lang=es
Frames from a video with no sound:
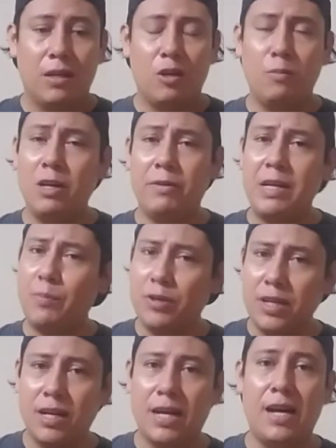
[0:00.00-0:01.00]
No me le voy a
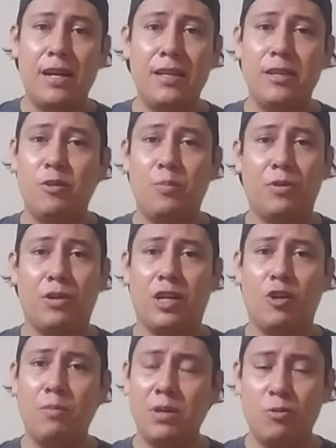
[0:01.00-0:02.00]
poner carne, dijo,
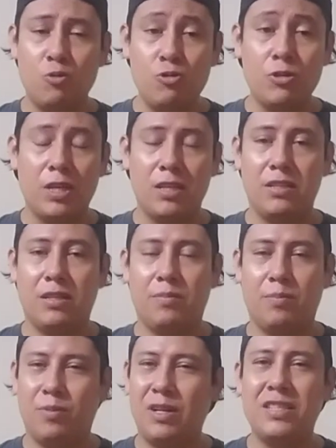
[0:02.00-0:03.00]
porque no me gusta,
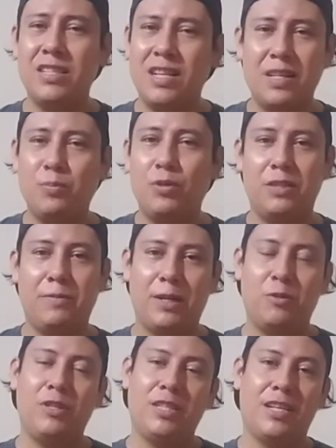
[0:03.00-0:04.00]
dice, así las puras
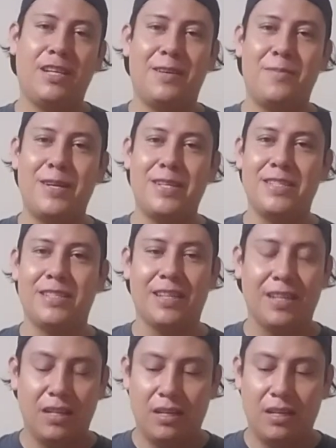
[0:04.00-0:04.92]
verduritas nada más, dice.